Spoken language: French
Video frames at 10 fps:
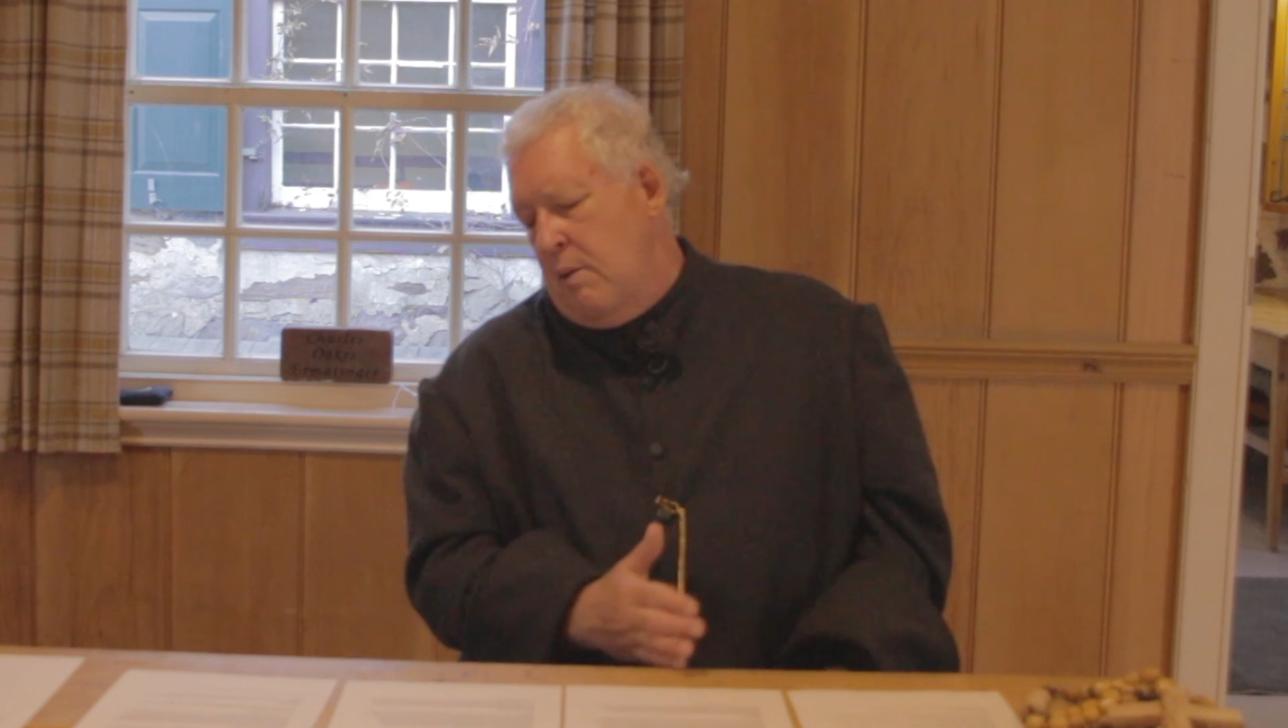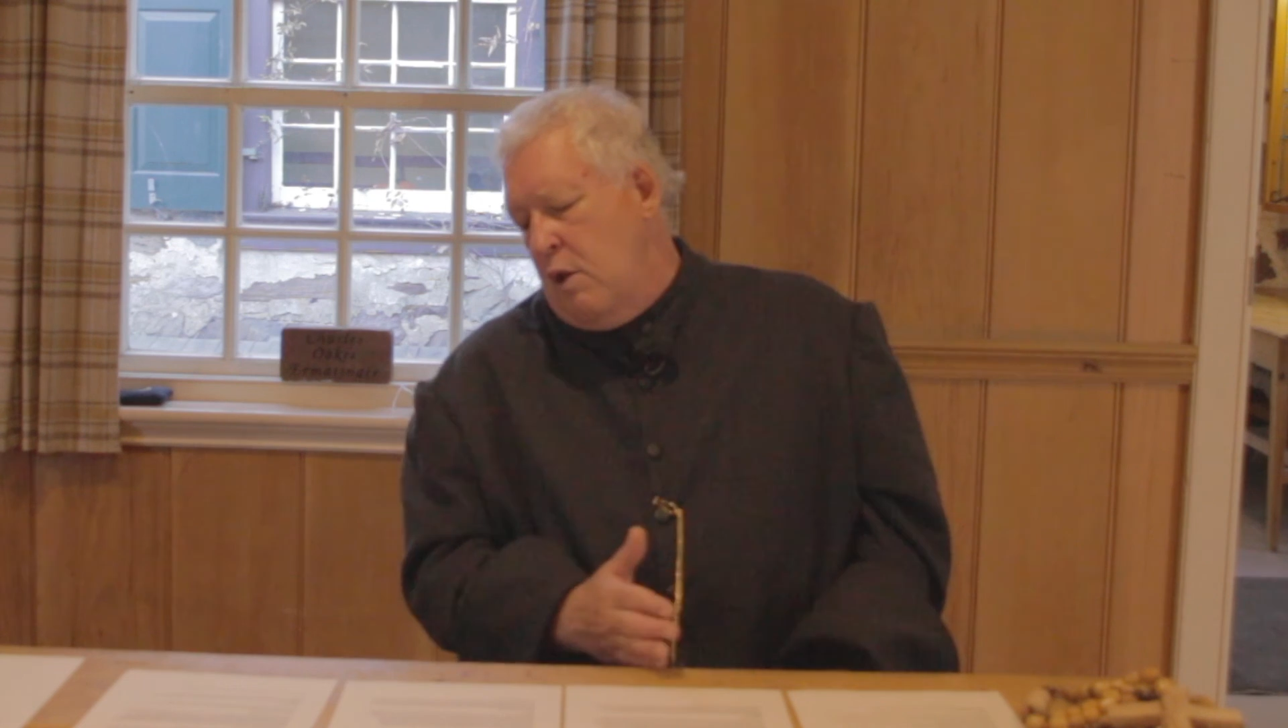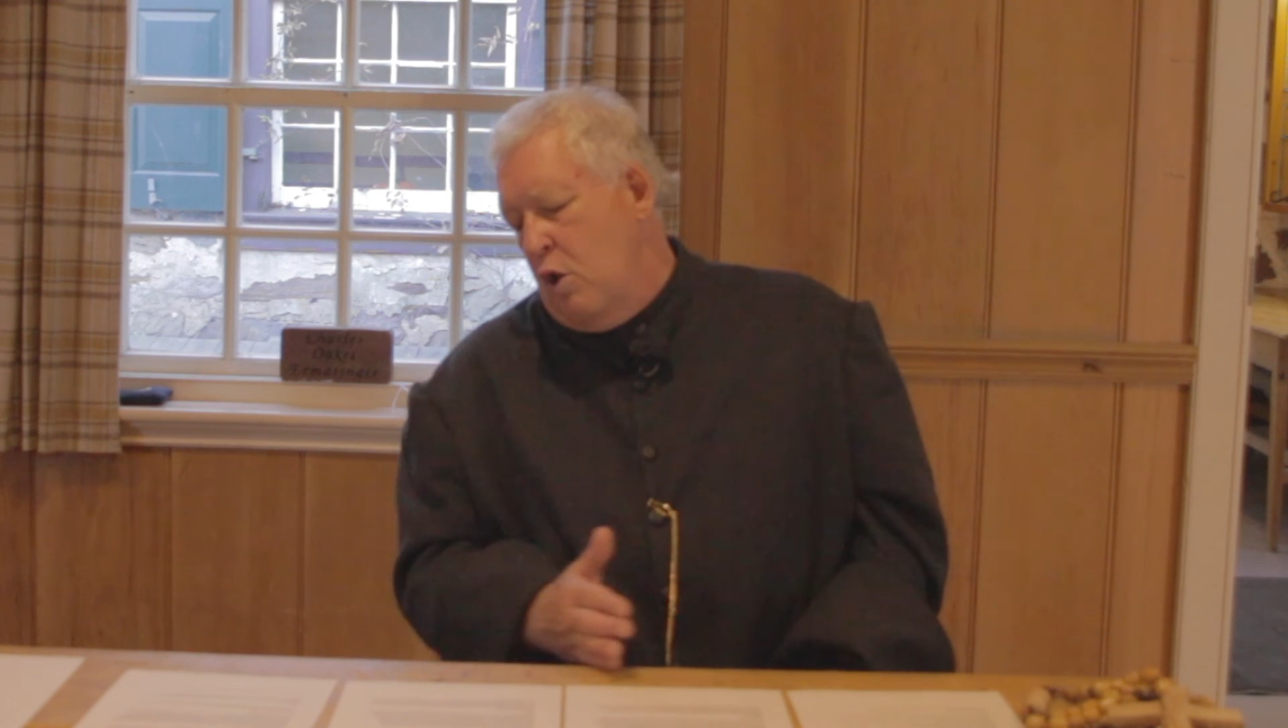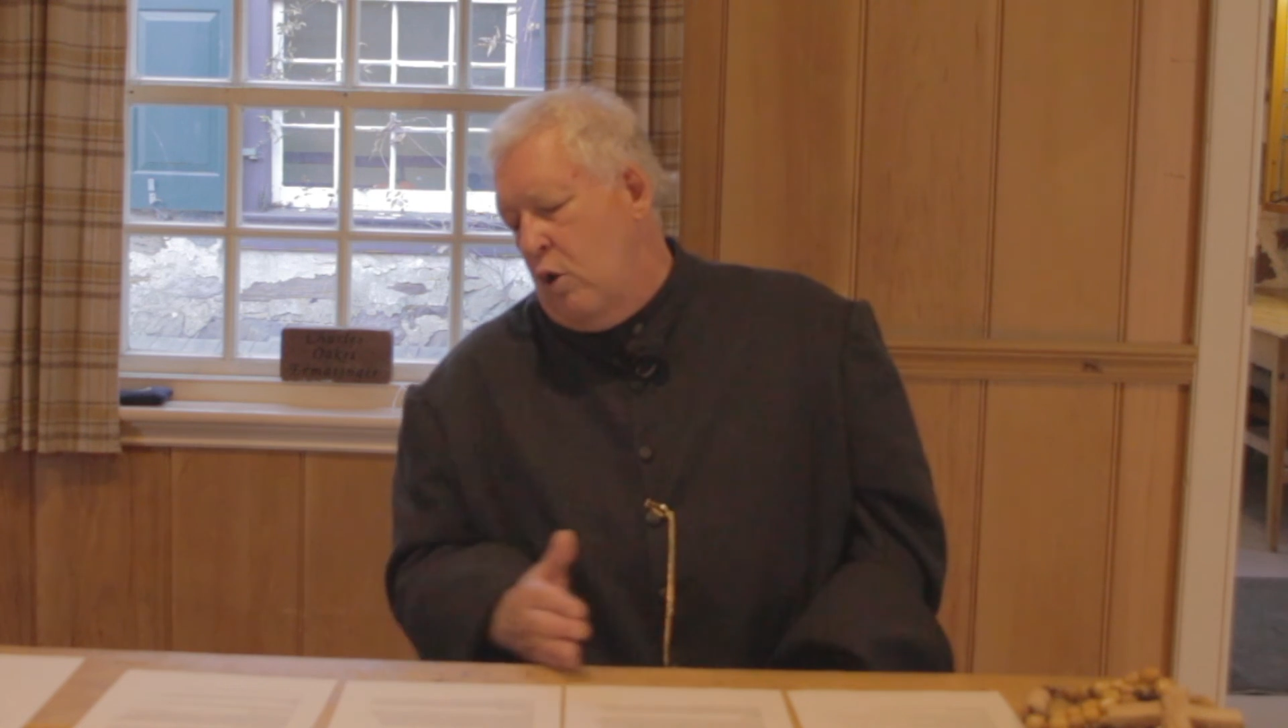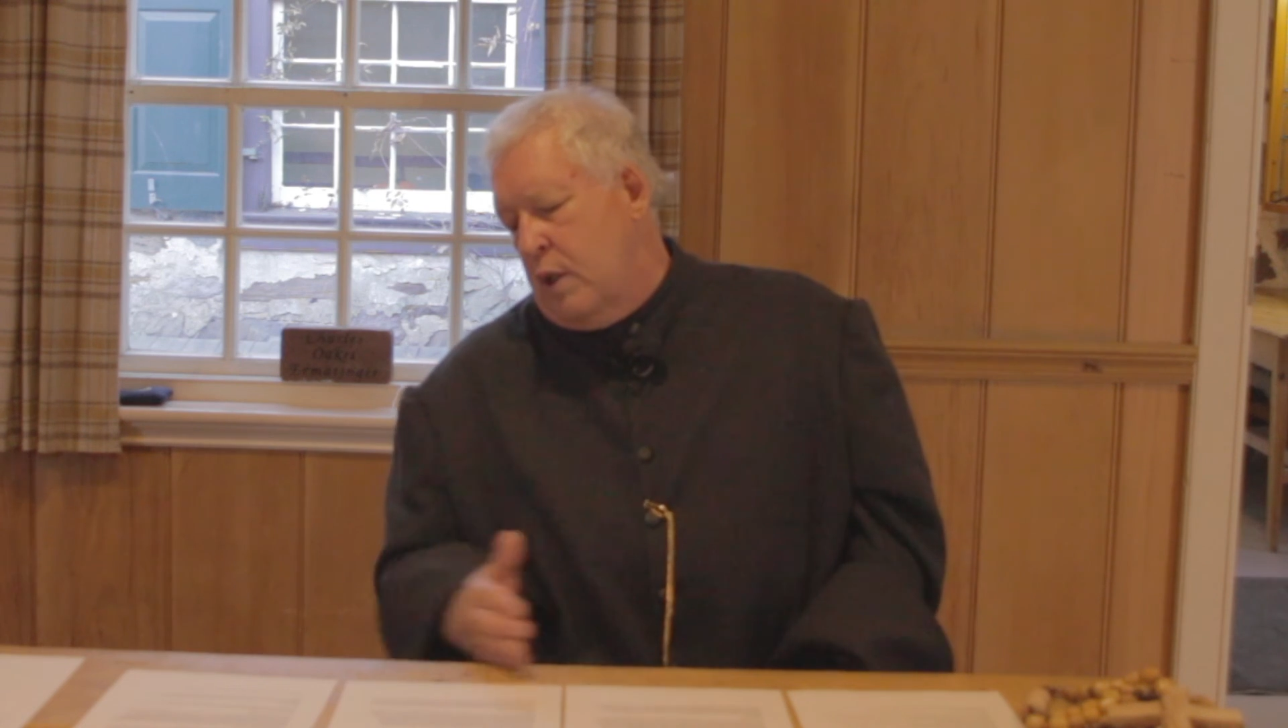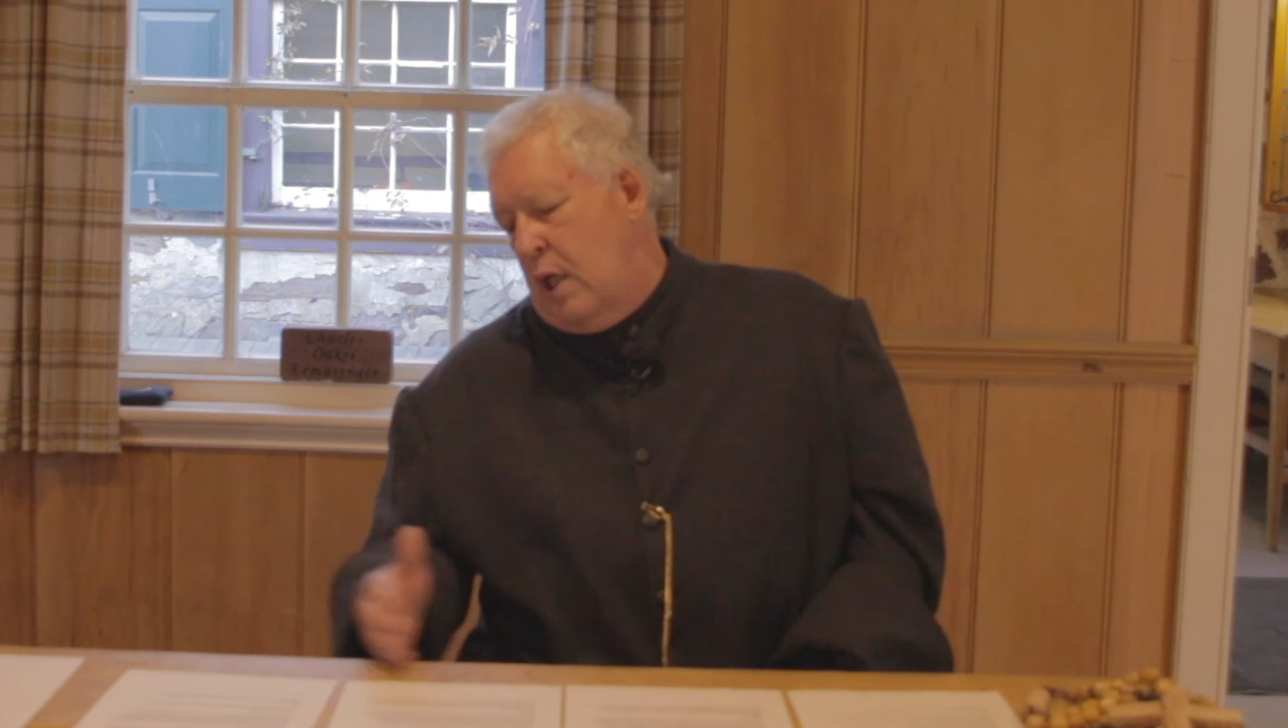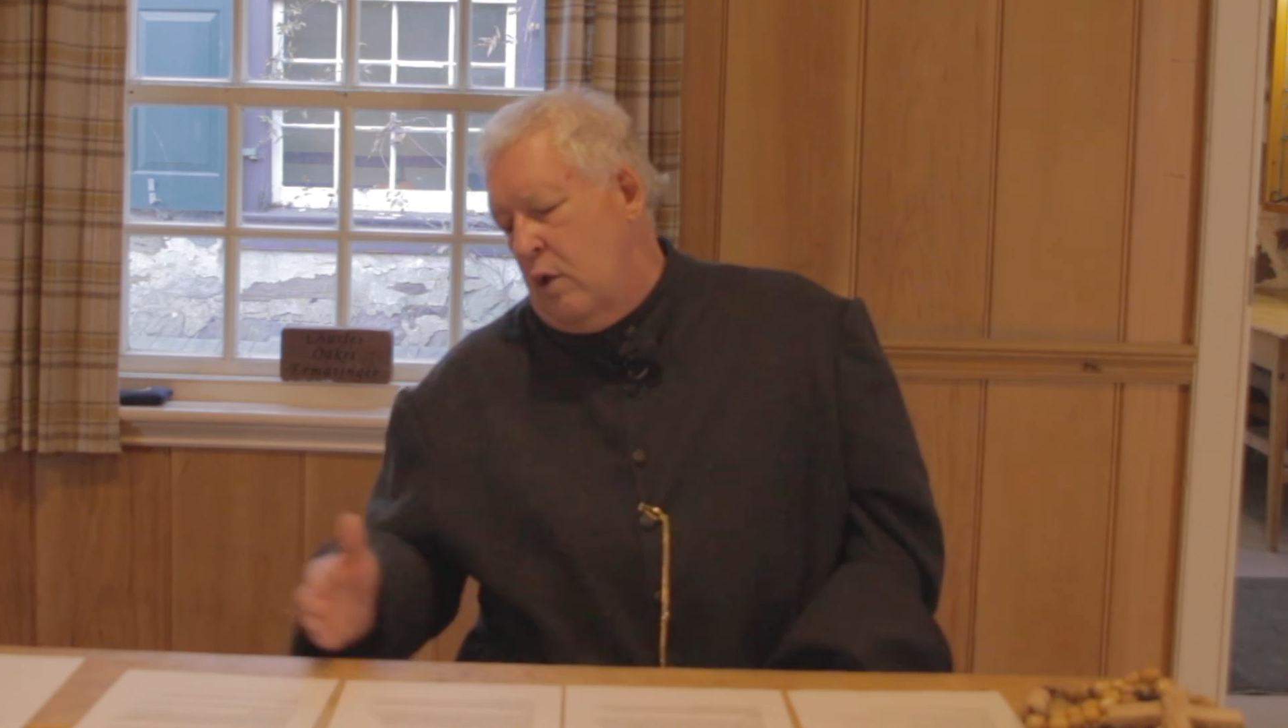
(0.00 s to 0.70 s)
longtemps,